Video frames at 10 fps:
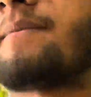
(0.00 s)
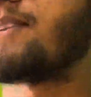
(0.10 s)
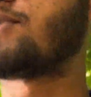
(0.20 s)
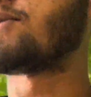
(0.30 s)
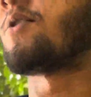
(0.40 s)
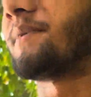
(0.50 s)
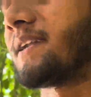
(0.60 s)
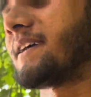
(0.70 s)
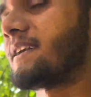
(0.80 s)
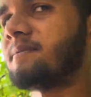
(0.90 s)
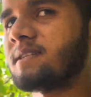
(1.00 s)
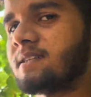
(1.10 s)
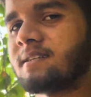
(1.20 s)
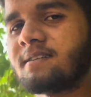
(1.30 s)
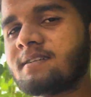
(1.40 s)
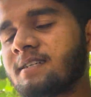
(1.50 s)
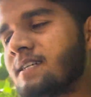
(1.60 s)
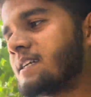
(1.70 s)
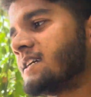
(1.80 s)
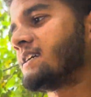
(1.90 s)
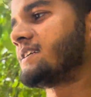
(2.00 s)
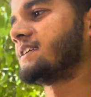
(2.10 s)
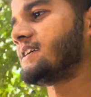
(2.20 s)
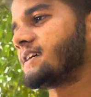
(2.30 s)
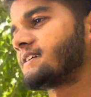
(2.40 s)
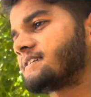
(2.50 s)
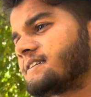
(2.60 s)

में तो कमेंट करके बता देना ठीक है